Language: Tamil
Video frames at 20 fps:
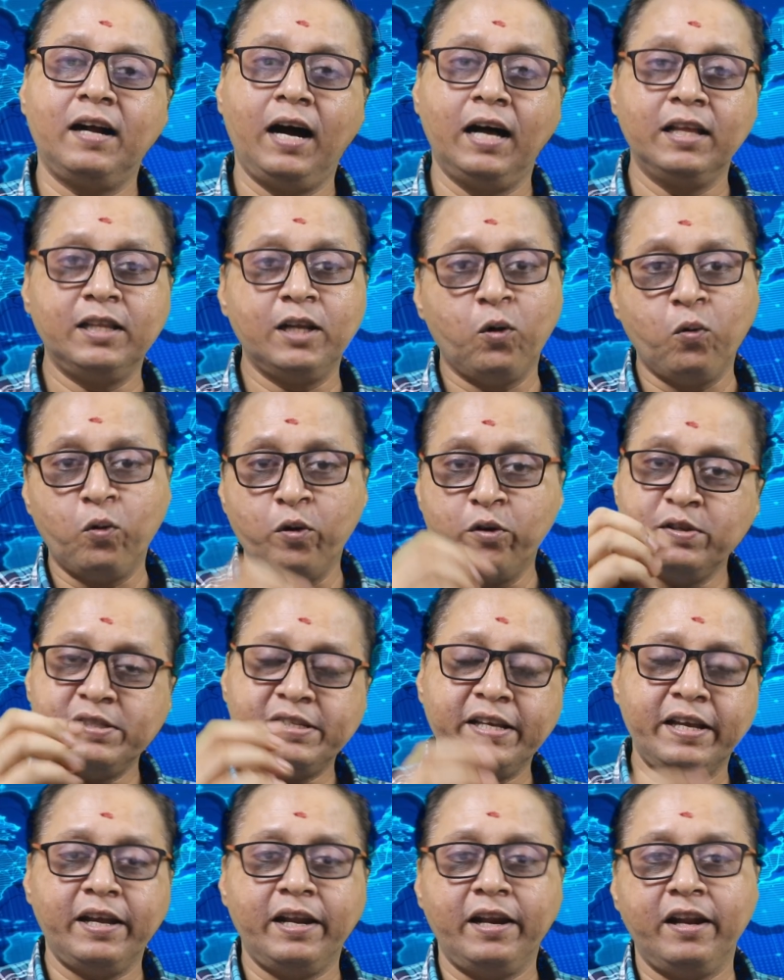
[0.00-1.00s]
அதில் ஒரு
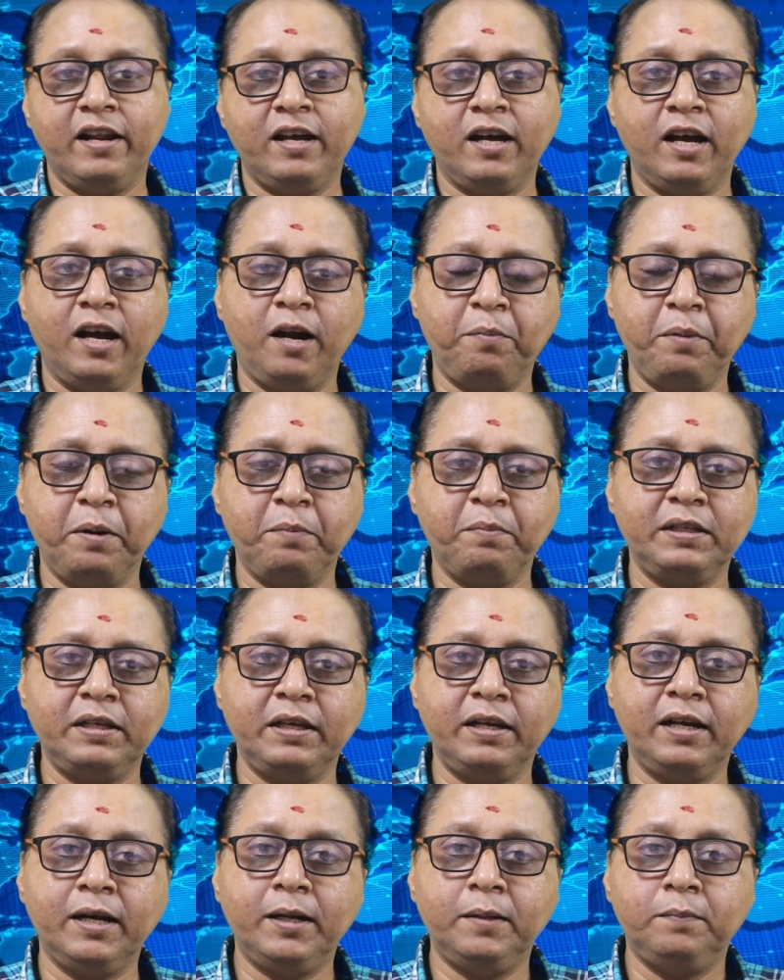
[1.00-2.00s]
விஷயம் என்ன அப்படின்னு
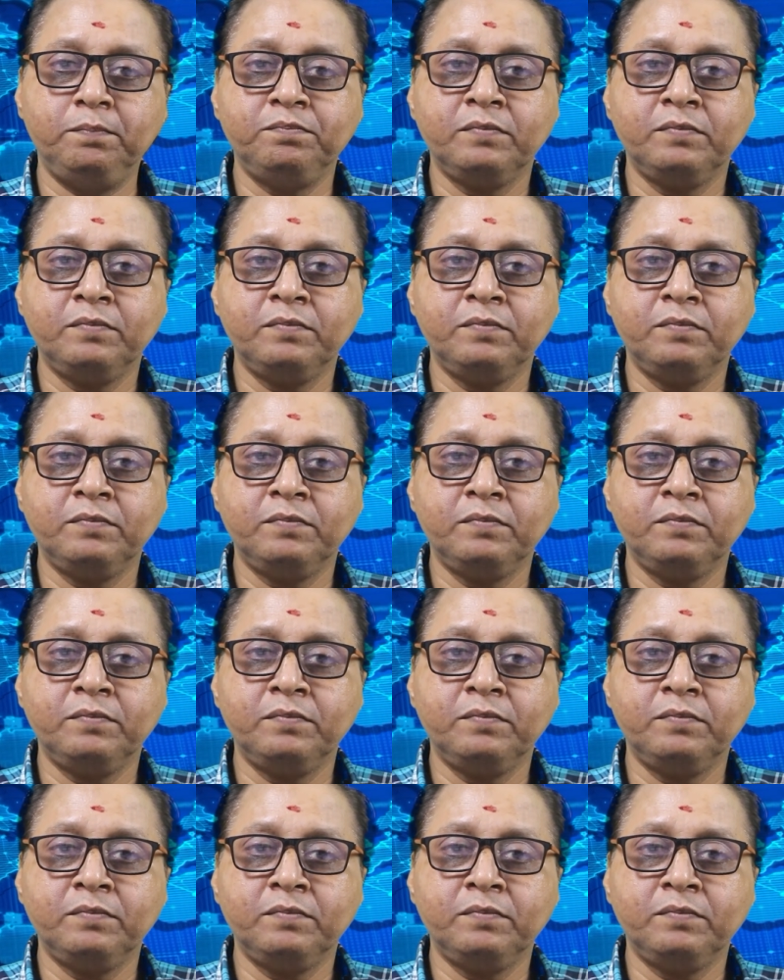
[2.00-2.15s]
பார்த்தீங்கன்னா